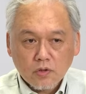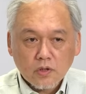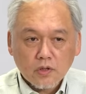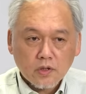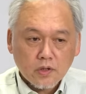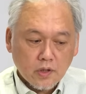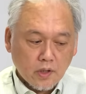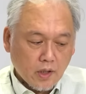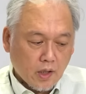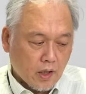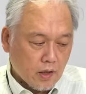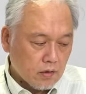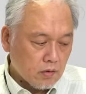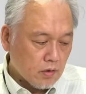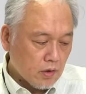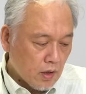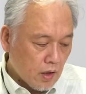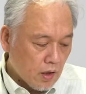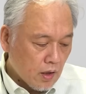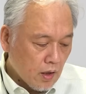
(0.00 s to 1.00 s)
認識がある
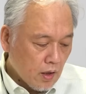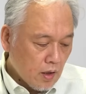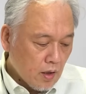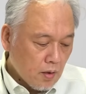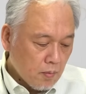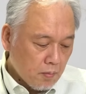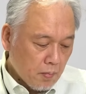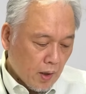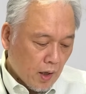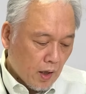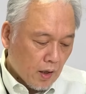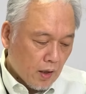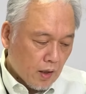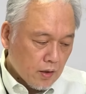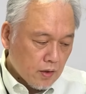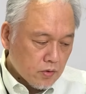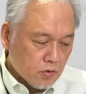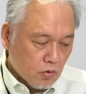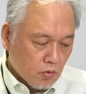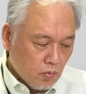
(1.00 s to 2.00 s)
んで、
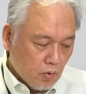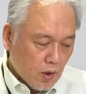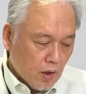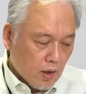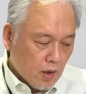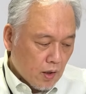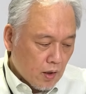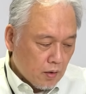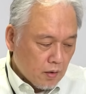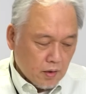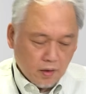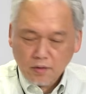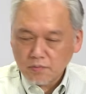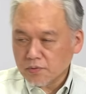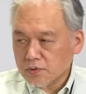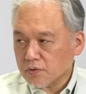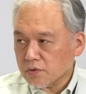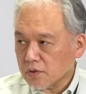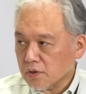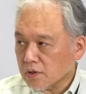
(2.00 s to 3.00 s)
そこは
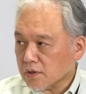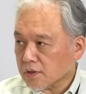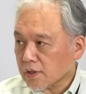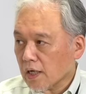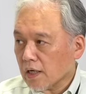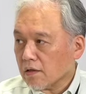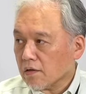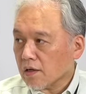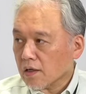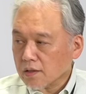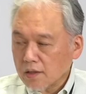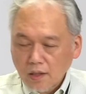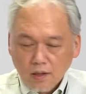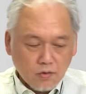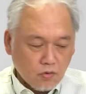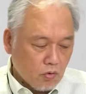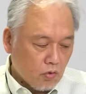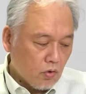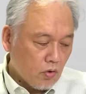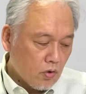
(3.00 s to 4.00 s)
普通に使えるかな
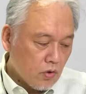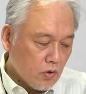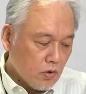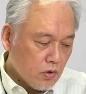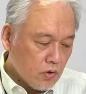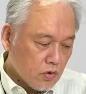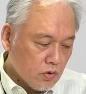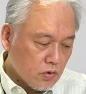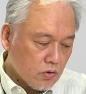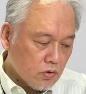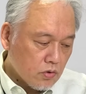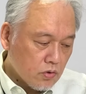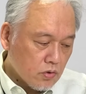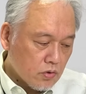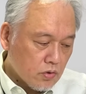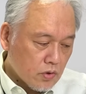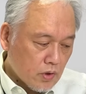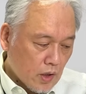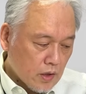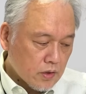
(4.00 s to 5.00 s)
とい
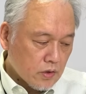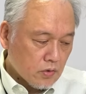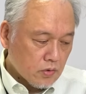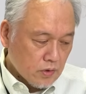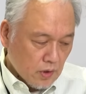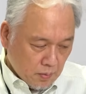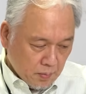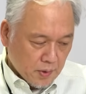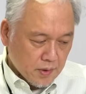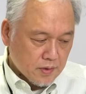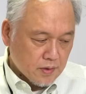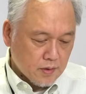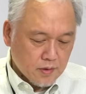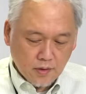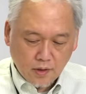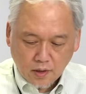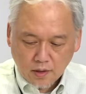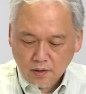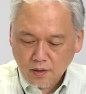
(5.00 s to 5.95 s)
う感じでございます。